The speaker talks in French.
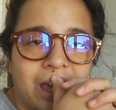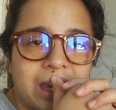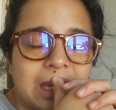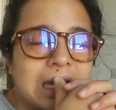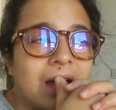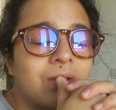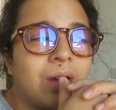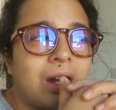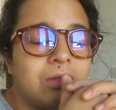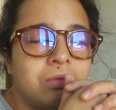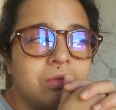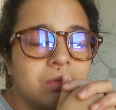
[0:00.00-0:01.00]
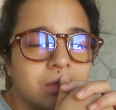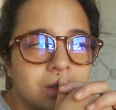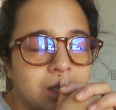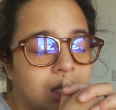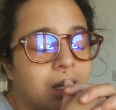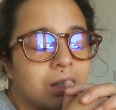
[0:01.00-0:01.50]
Et il a fallu,
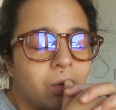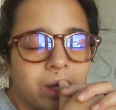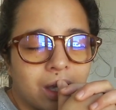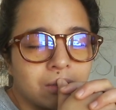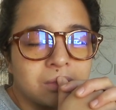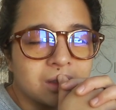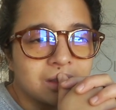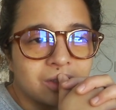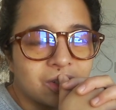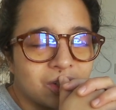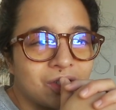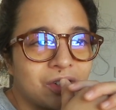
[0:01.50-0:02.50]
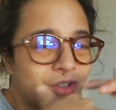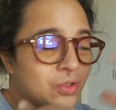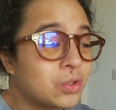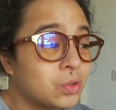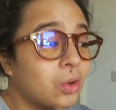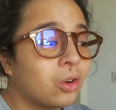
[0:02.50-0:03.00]
c'est incroyable,
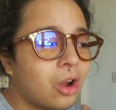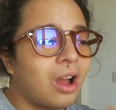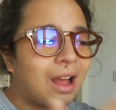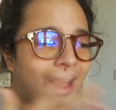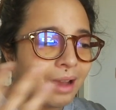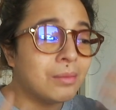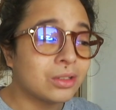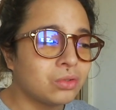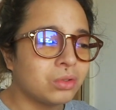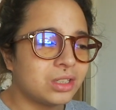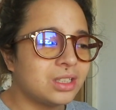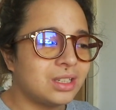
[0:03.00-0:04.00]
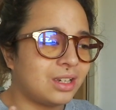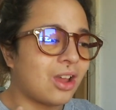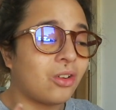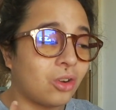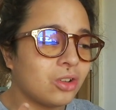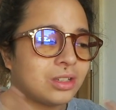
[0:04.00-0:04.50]
je, suis encore abasourdie et il y
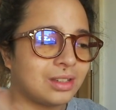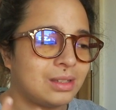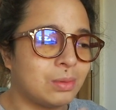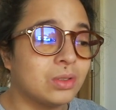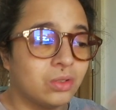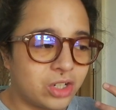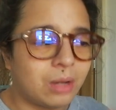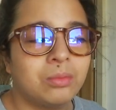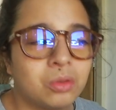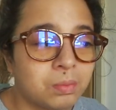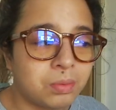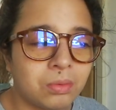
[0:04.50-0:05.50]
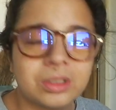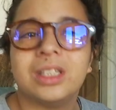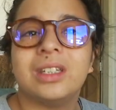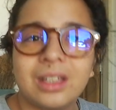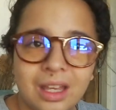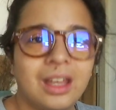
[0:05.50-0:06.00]
a encore cette espèce de chape de plomb
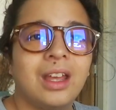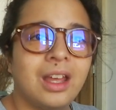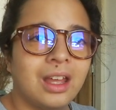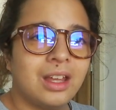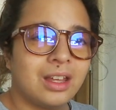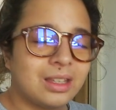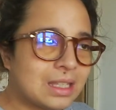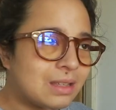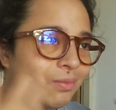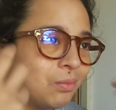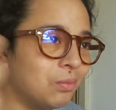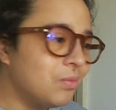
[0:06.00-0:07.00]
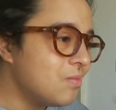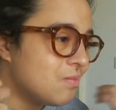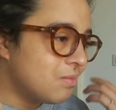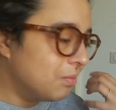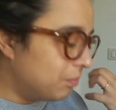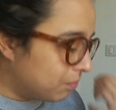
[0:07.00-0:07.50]
qui, qui
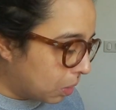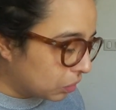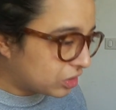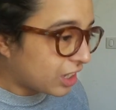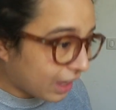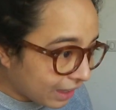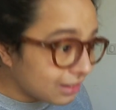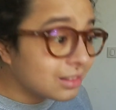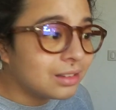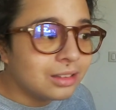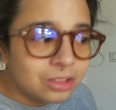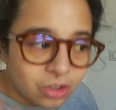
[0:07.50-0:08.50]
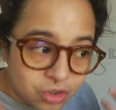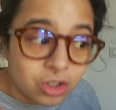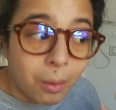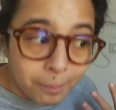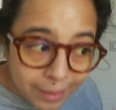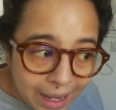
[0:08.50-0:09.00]
m'entraîne quand
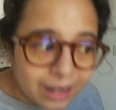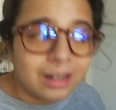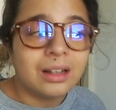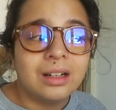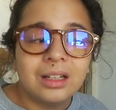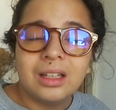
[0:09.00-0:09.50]
j'en parle.